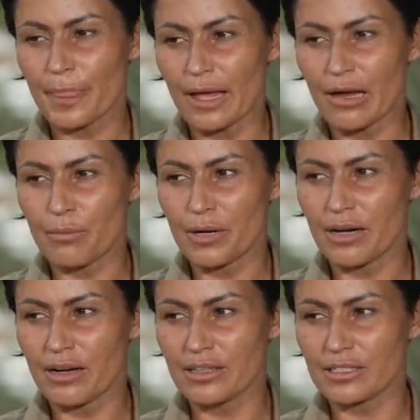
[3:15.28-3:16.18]

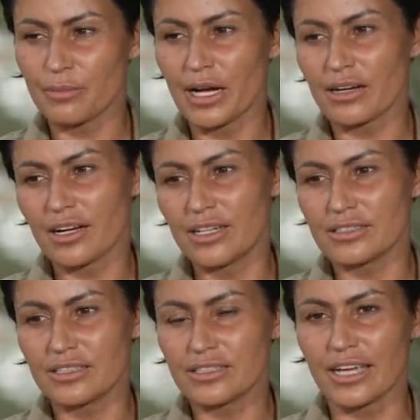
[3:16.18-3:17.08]
Aber ich mag
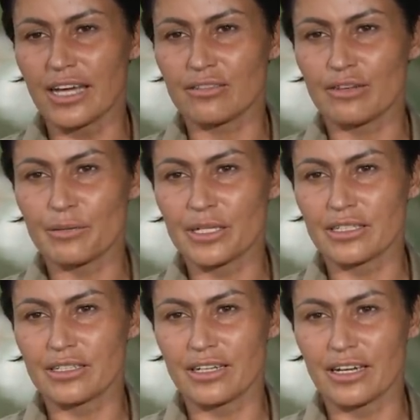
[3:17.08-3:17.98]
halt nicht gerne, wenn man
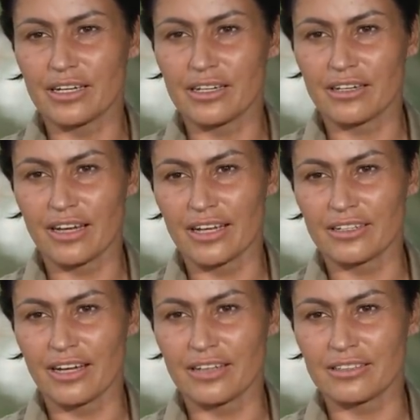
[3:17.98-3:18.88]
äh,
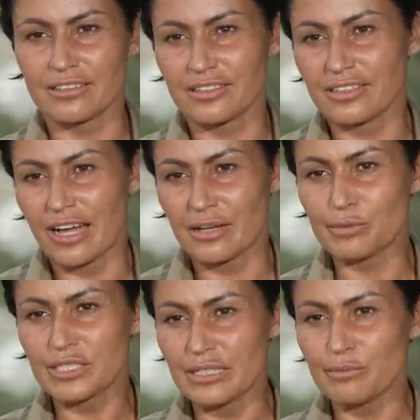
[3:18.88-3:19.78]
ein, ein, in
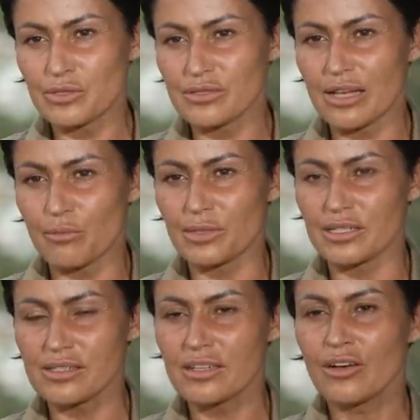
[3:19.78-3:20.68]
einem Team zusammen
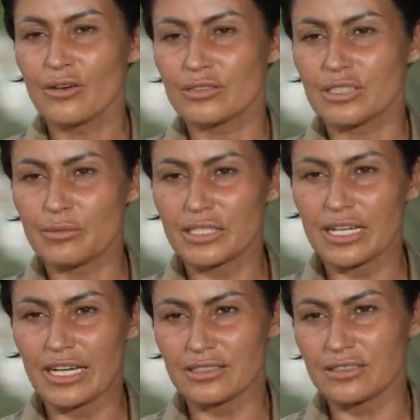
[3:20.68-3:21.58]
ist und jemand
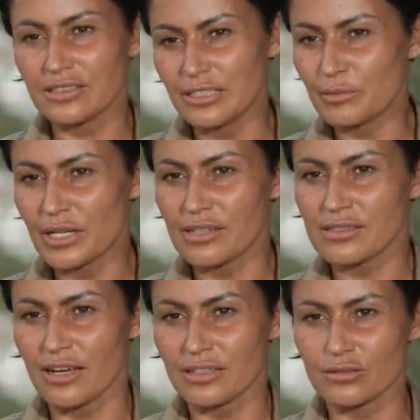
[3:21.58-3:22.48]
keinen
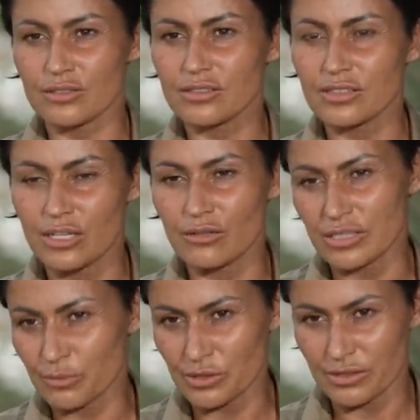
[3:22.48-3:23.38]
Teamgeist hat und
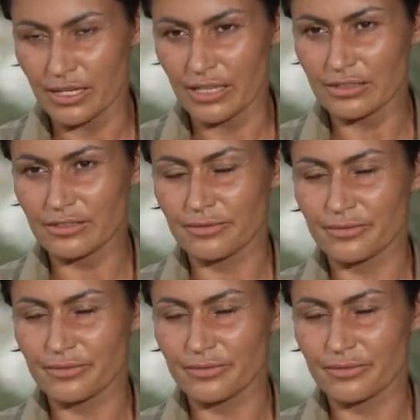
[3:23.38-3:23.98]
Egoismus zeigt.